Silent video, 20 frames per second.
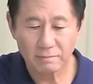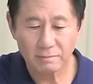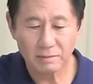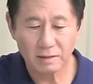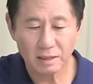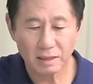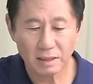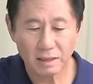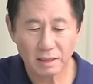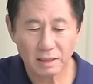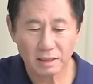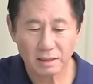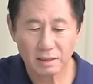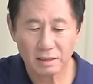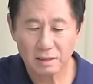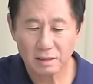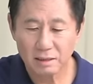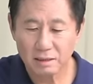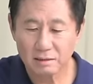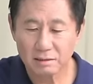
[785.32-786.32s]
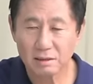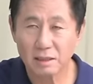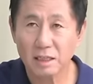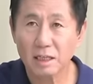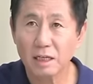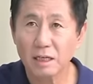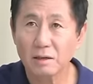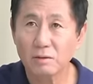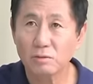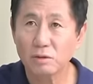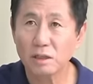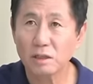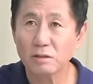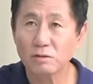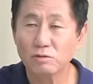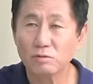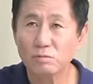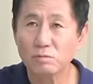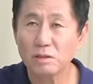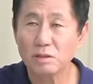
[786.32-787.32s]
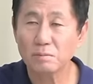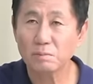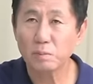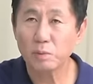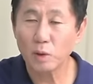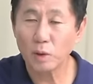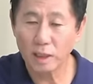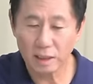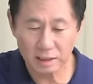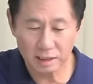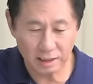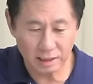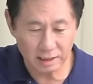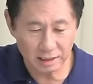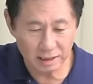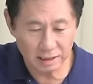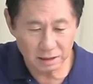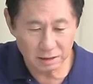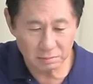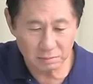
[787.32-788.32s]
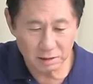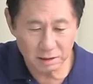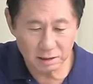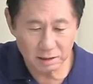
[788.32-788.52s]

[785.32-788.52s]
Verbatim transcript: 네. 그들에게 우리는 국민은 포획당해 있습니다.